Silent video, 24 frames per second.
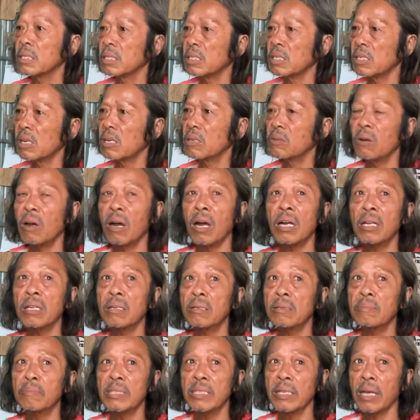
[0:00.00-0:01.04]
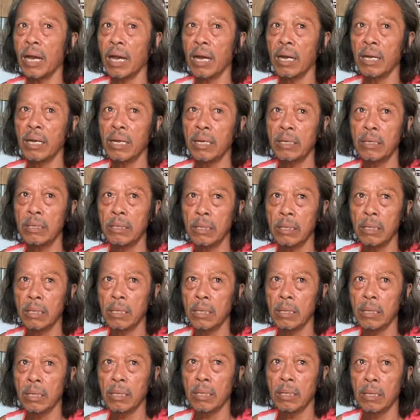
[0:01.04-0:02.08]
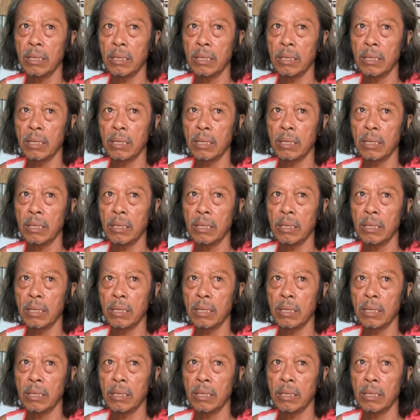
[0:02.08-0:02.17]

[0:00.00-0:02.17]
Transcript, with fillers: hồi đó tôi ở với bên vợ á dạ